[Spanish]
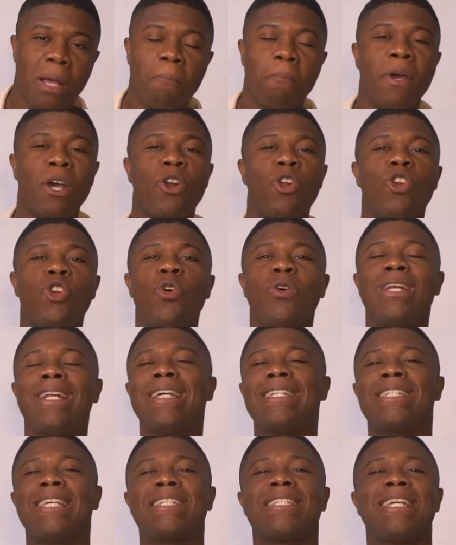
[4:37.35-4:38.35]
Pero no
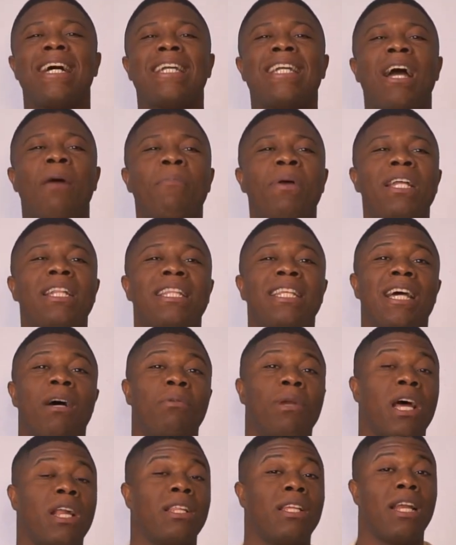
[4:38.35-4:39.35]
necesariamente
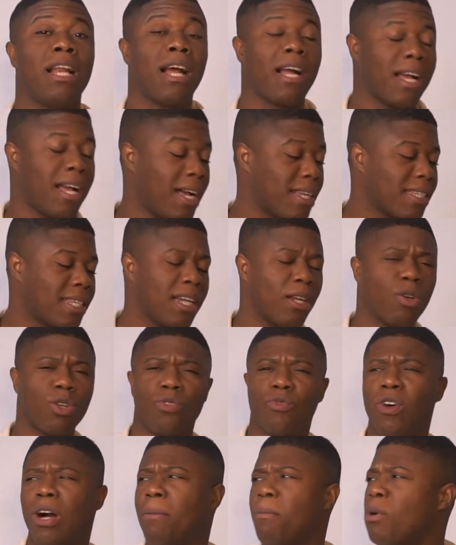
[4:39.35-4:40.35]
hablar de la casa de
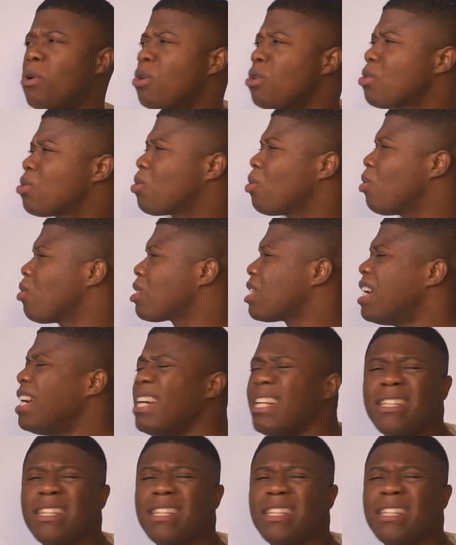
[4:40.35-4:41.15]
los famosos,